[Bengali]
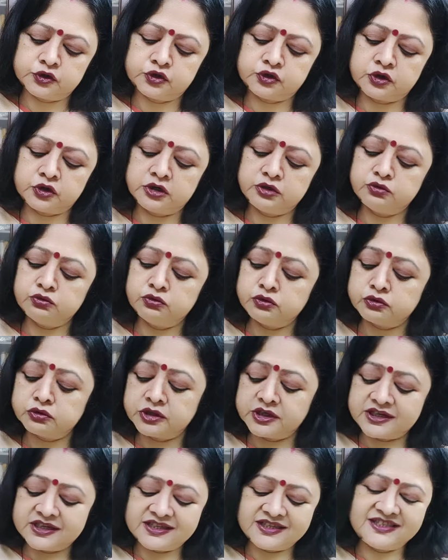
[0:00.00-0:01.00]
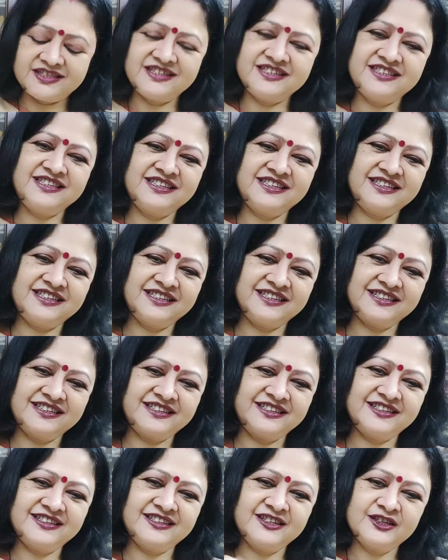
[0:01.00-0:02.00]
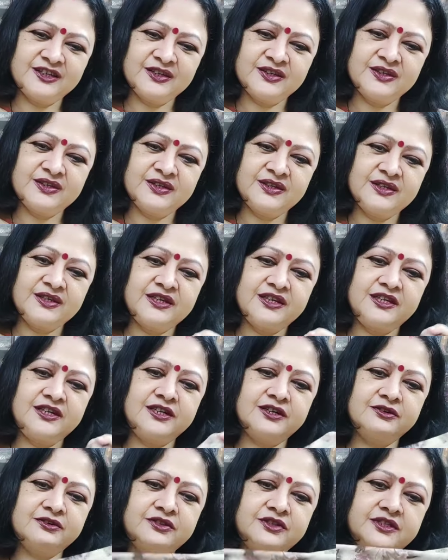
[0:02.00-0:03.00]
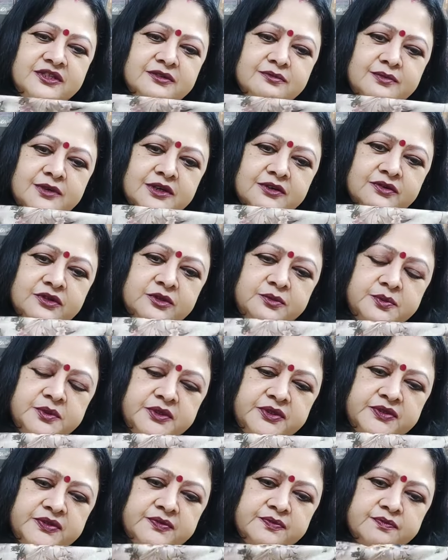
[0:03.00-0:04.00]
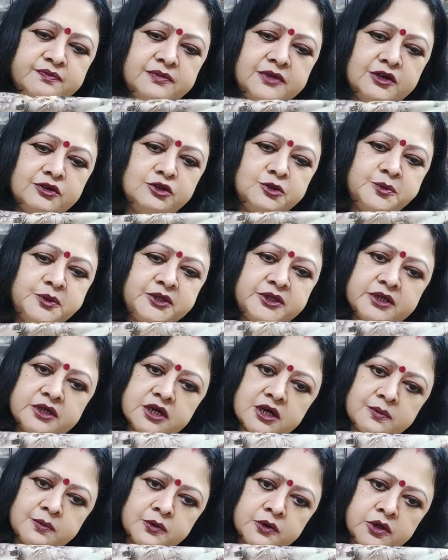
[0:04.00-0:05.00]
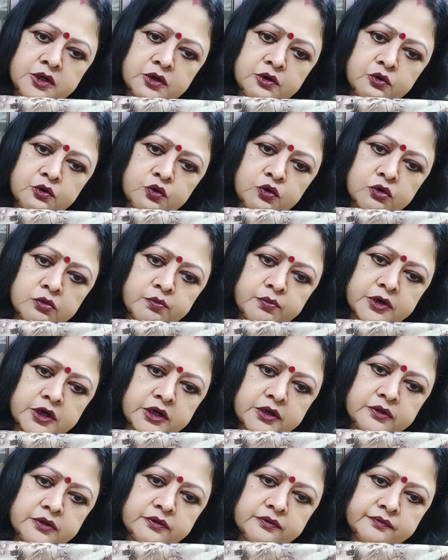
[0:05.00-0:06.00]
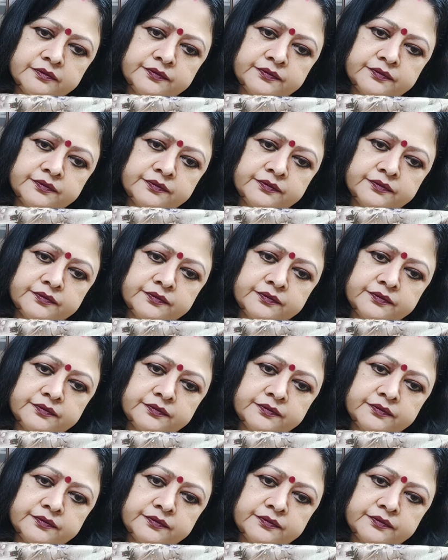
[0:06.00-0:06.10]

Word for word: সরি উল্টো দেখিয়ে দিয়েছি এটা হচ্ছে ব্লাউজ পিস ব্লাউজ পিসের কাপড়টাও খুব ভালো